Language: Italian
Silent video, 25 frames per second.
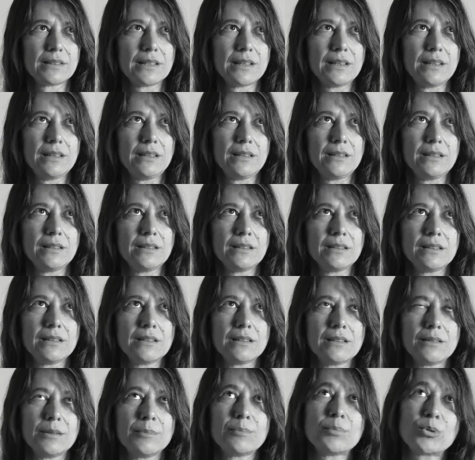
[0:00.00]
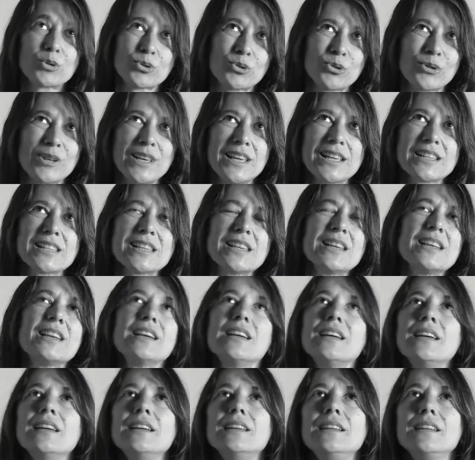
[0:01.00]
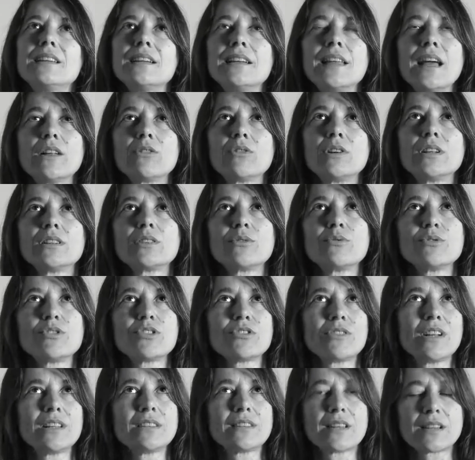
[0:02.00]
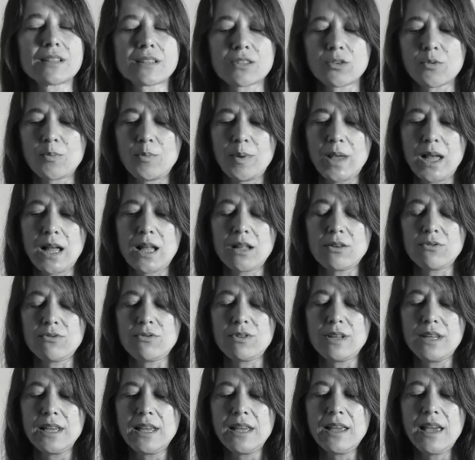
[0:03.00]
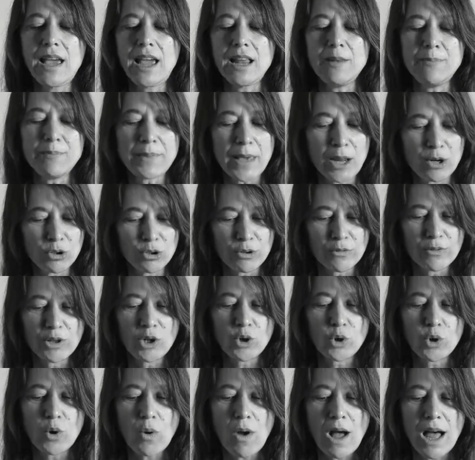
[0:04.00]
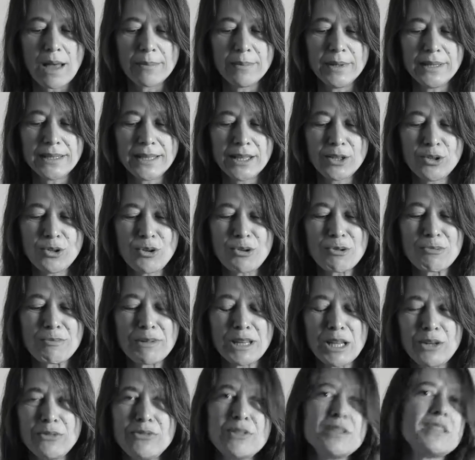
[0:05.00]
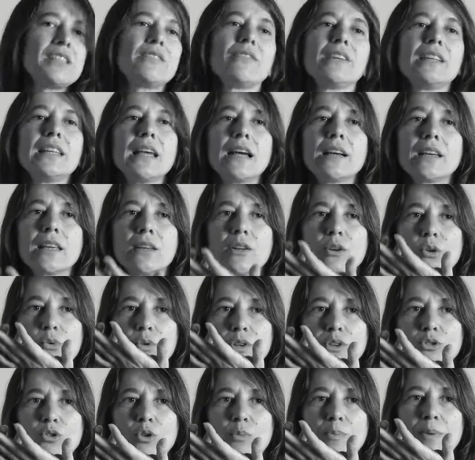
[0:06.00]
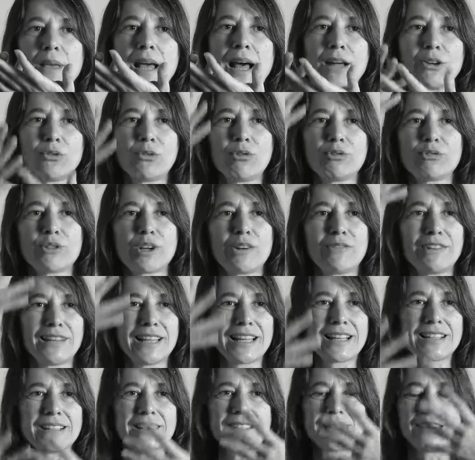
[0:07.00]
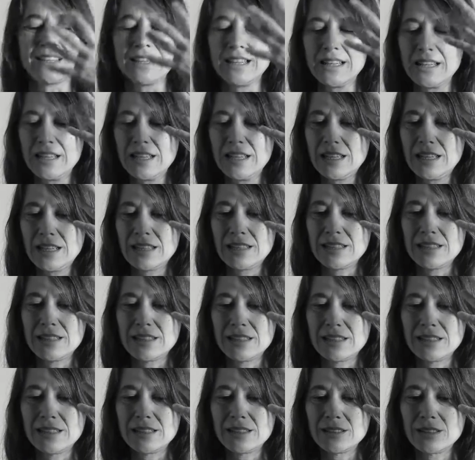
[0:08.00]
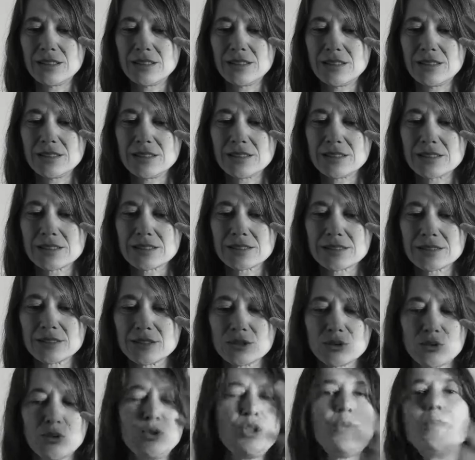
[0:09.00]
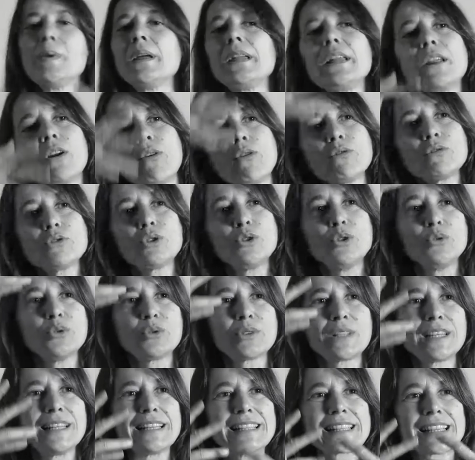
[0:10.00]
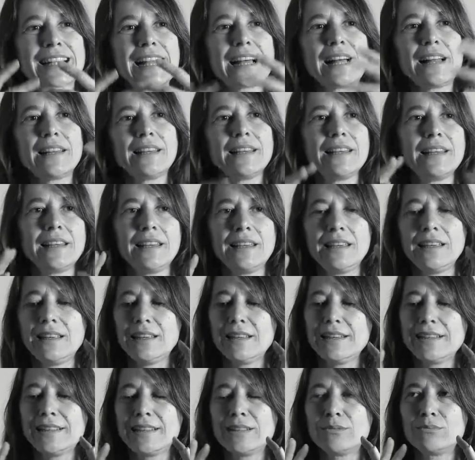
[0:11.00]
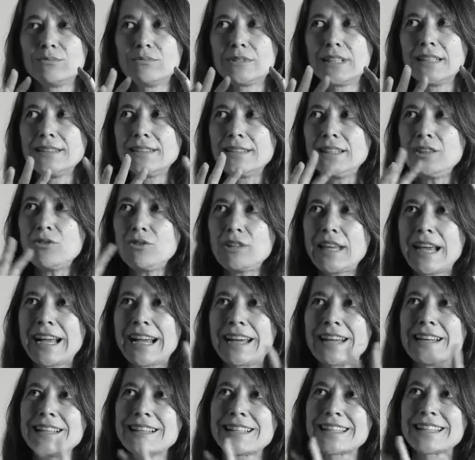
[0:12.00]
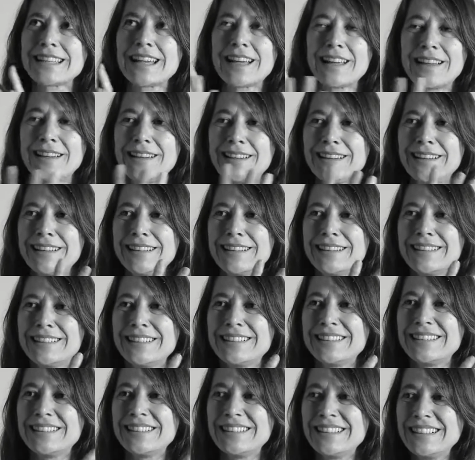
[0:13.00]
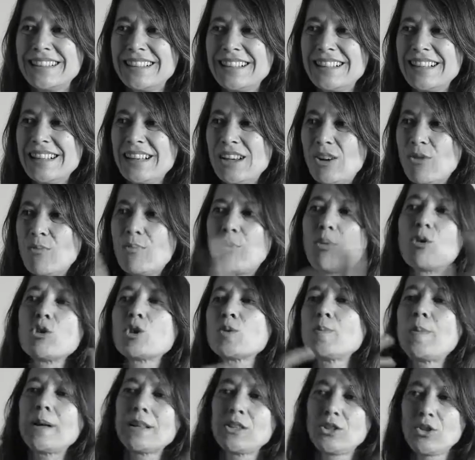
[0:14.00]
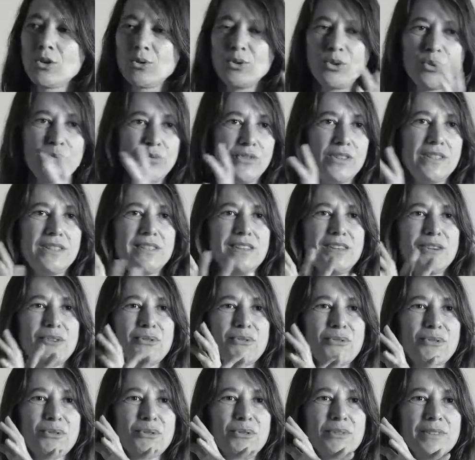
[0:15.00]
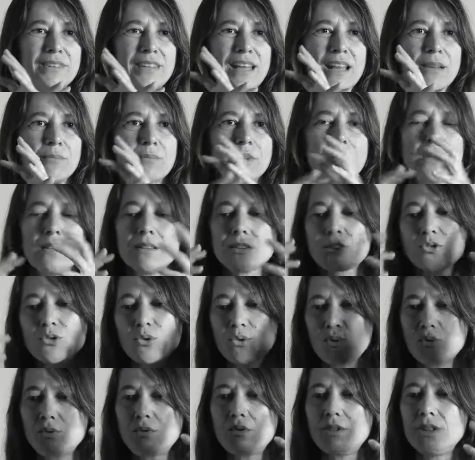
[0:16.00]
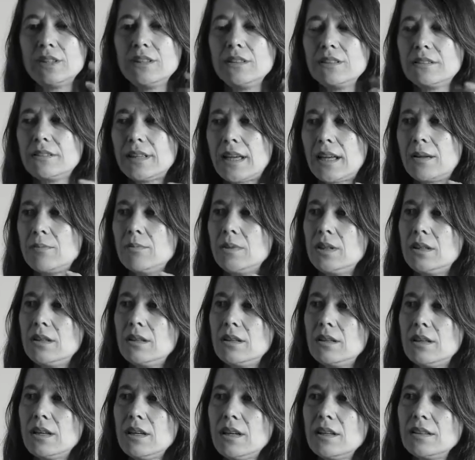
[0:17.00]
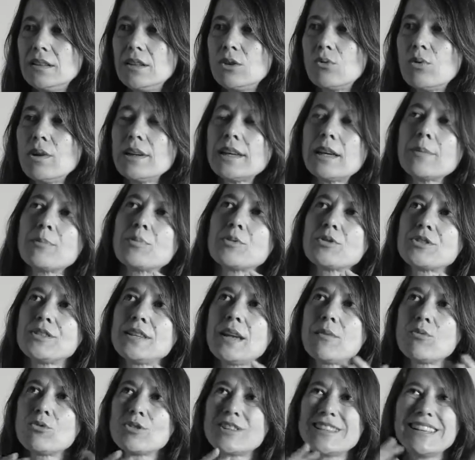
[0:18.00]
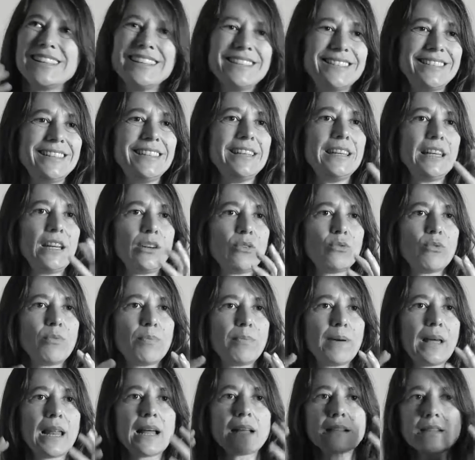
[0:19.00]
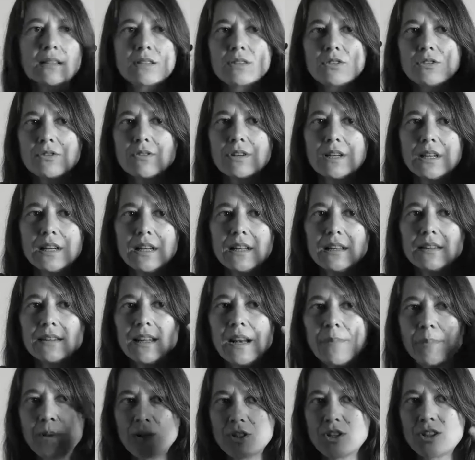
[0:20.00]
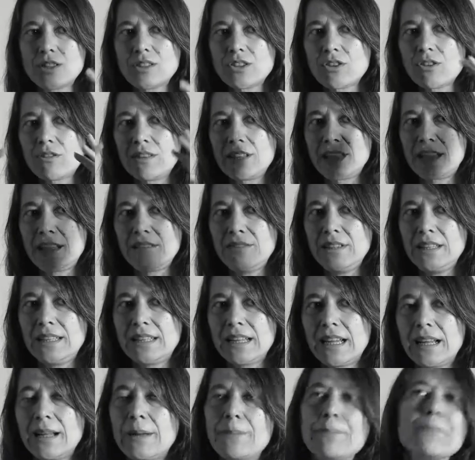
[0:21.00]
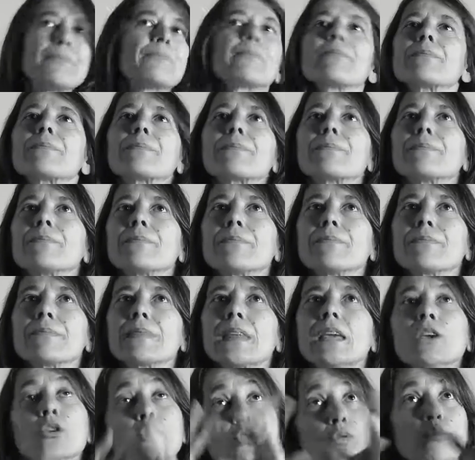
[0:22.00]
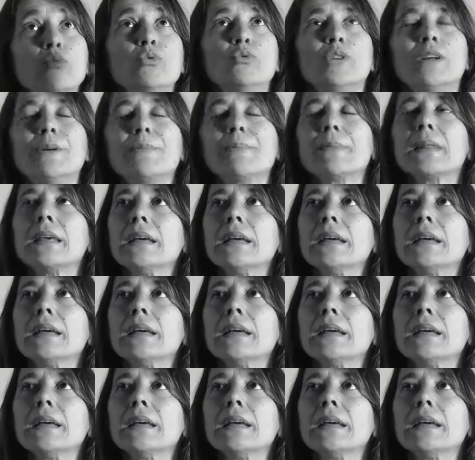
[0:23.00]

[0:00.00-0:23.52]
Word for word: in, in, portoghese, in italiano la traduzione è terzo piano, è il piano dove loro abitano, ma nel film si vede anche il quinto piano, oltre a vedersi eh, tutti i pianerottoli, tutte le scale, è un tentativo di accarezzare eh, un po' lo spazio audiovisivo in termini sonori, in termini di quel che possiamo sentire in un palazzo, nella percezione della vita mh, mm, in comune.